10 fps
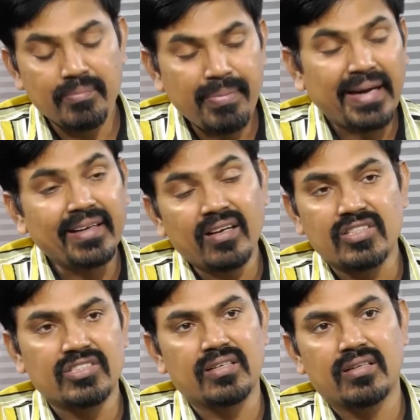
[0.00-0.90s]
ఇంపాక్ట్
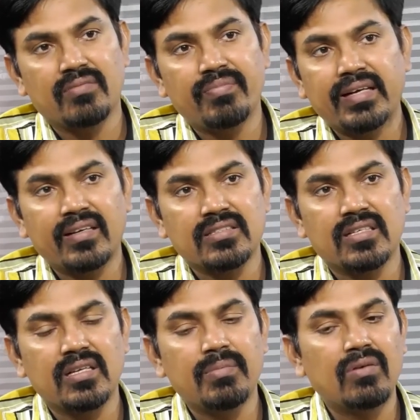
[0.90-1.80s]
కాస్ట్ అంటారు ఇంపాక్ట్ కాస్ట్
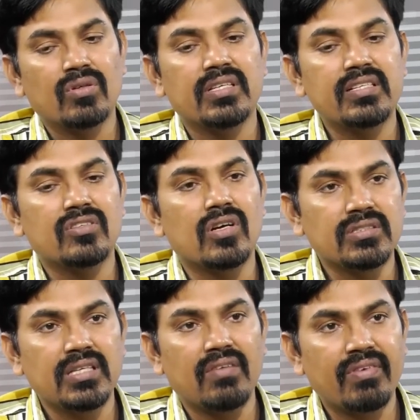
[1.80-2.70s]
అంటే మనం ఒకసారి
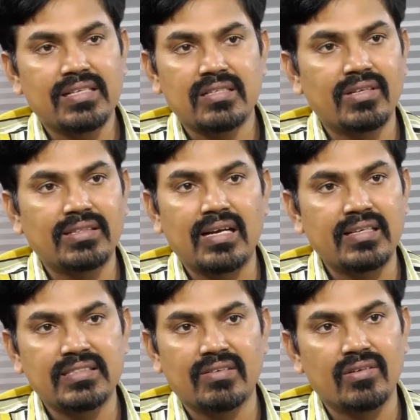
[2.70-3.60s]
స్టాక్స్ని యాభై లక్షల వరకు ఆర్డర్
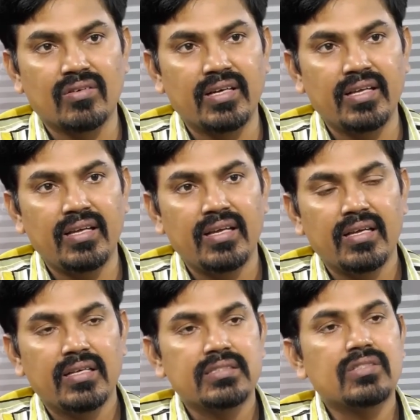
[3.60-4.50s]
ఇచ్చామనుకోండి
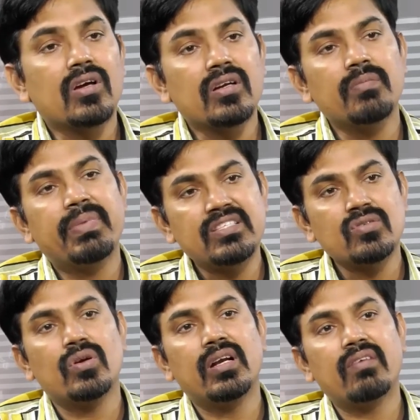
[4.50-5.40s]
స్టాక్ రేట్
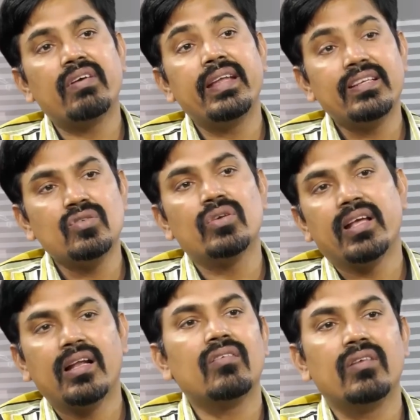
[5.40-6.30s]
పెంచకుండా అవన్నీ ఎగ్జిక్యూట్
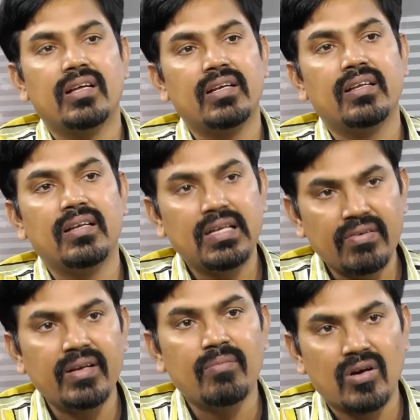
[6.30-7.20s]
అయ్యేలాగా ఉండాలి
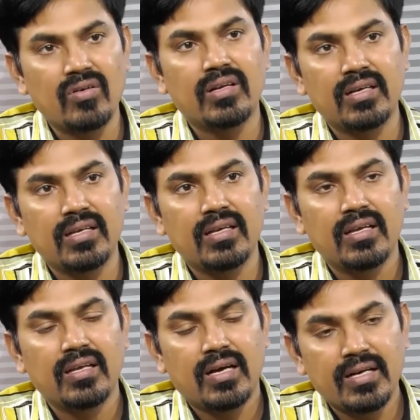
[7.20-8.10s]
లిక్విడిటీ బాగుండాలి
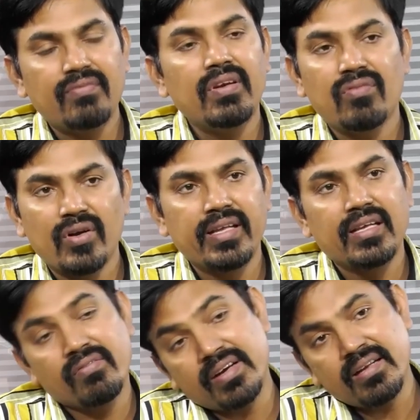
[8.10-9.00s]
అంటే ఫ్రీ ఫ్లోటింగ్
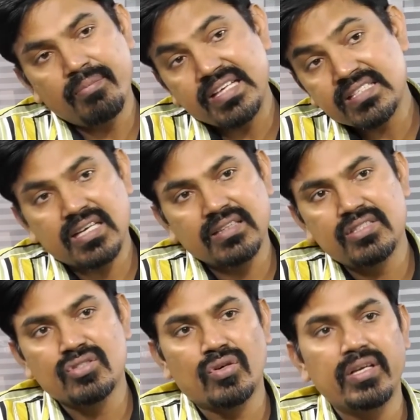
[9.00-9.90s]
ఇవన్నీ బేస్గా
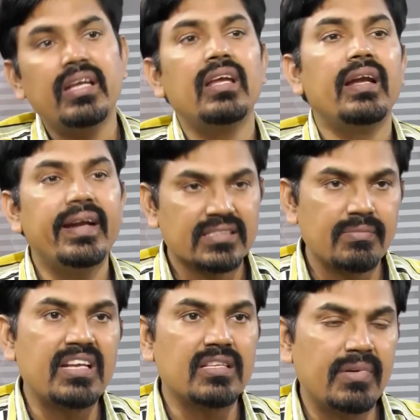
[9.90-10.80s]
తీసుకొని ఇండెక్స్
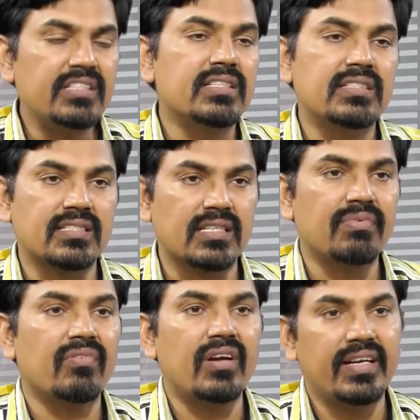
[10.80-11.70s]
మేనేజ్మెంట్ చేసి
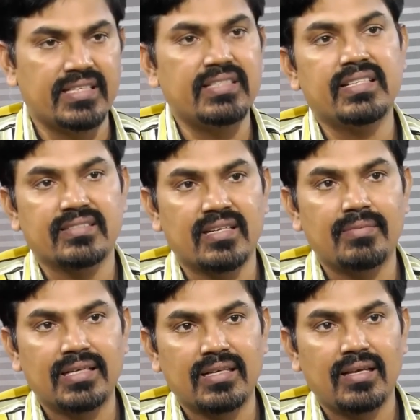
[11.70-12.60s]
ఎస్ఎన్పి వాళ్ళు డిజైన్
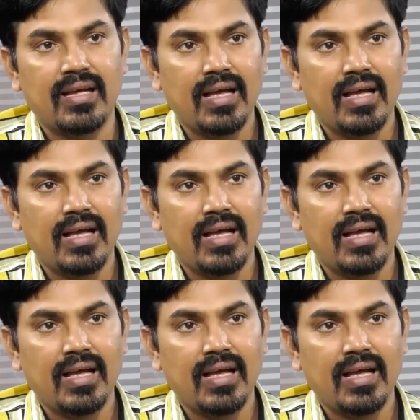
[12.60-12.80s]
చేస్తారనమాట